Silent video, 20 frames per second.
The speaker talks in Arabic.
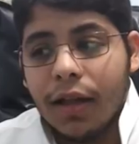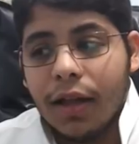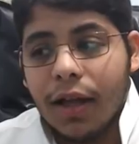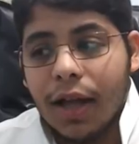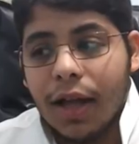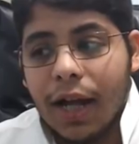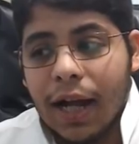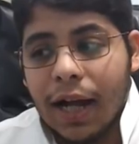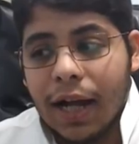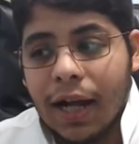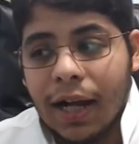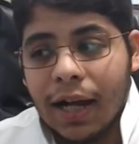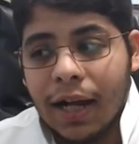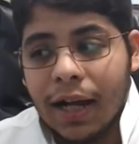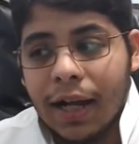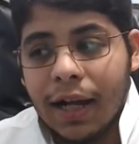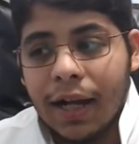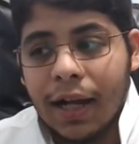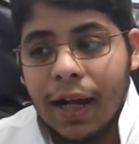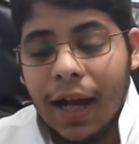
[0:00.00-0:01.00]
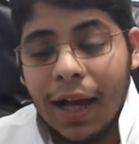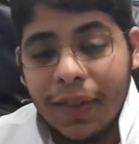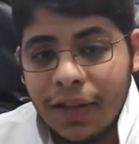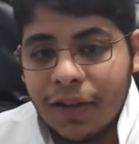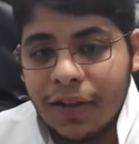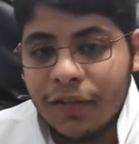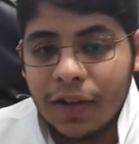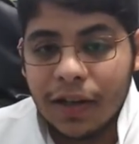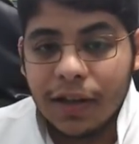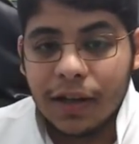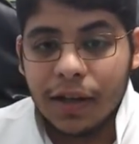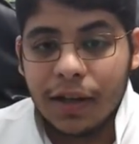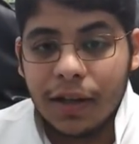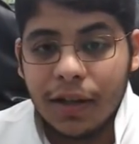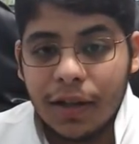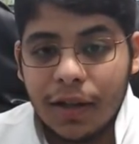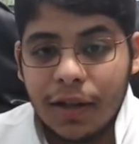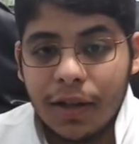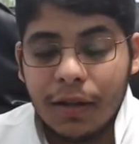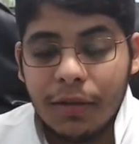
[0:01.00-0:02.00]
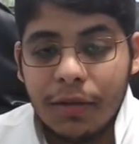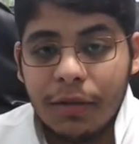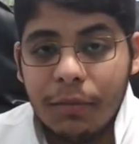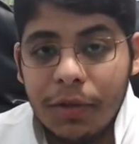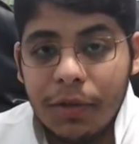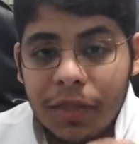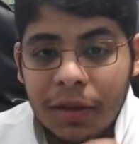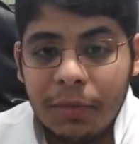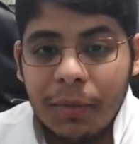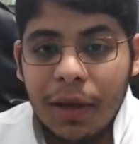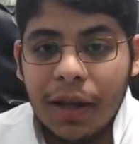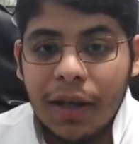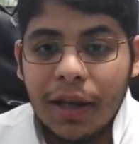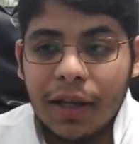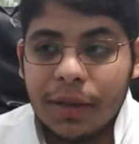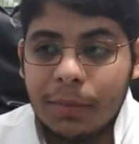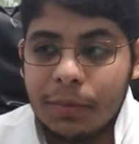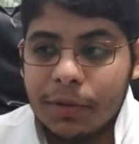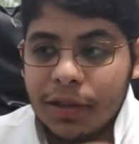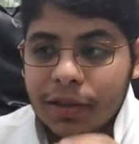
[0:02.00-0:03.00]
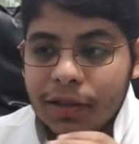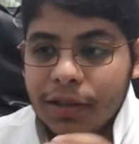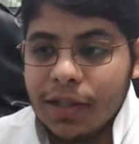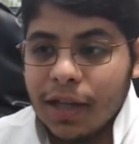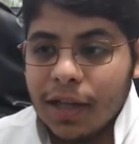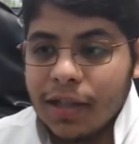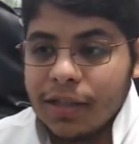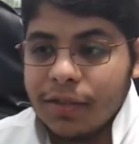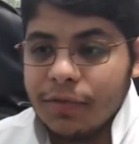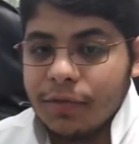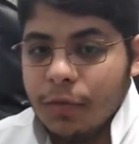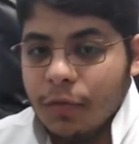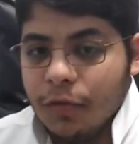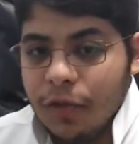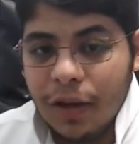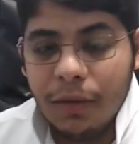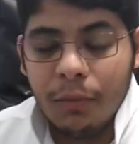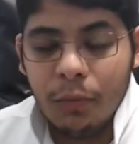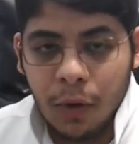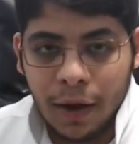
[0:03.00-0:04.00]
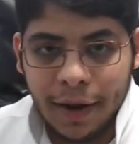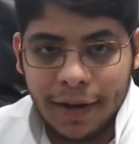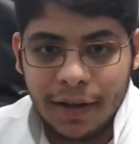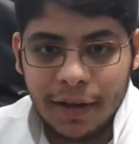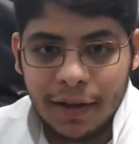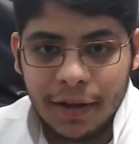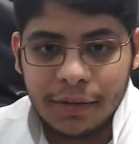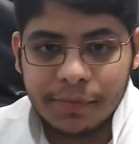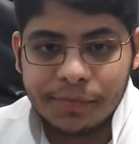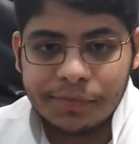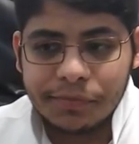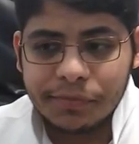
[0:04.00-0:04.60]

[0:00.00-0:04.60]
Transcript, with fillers: آه هذه الفكره مثل ما انك بتعطي شخص فيلم معين